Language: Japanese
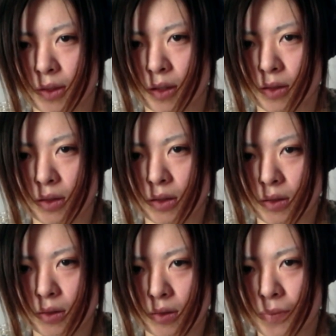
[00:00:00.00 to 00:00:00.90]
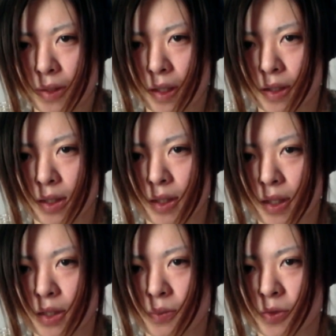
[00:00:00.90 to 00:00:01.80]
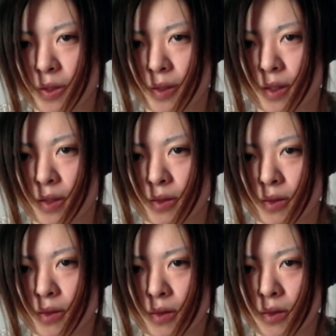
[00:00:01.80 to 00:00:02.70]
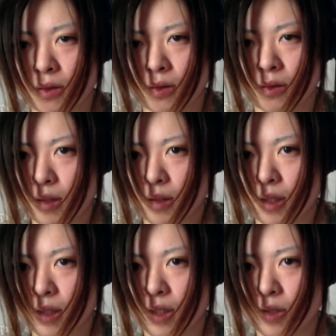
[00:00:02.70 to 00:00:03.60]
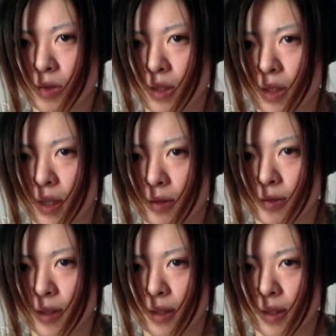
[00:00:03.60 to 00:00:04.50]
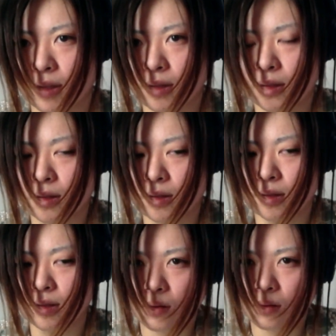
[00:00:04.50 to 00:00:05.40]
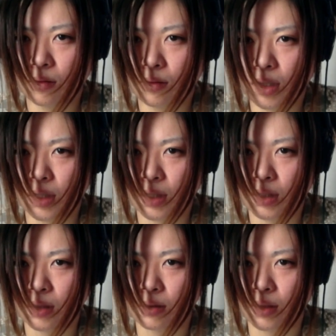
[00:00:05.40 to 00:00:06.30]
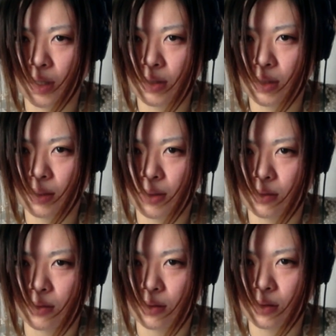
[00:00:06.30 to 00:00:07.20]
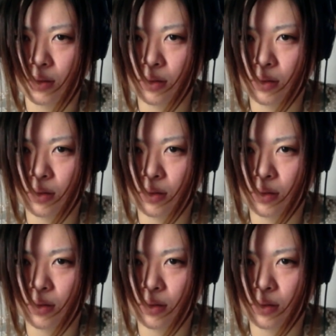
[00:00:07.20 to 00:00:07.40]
分だ。だから絶対に自分を幸せにする。ただし人に危害を加えない。恩ができると頭くる。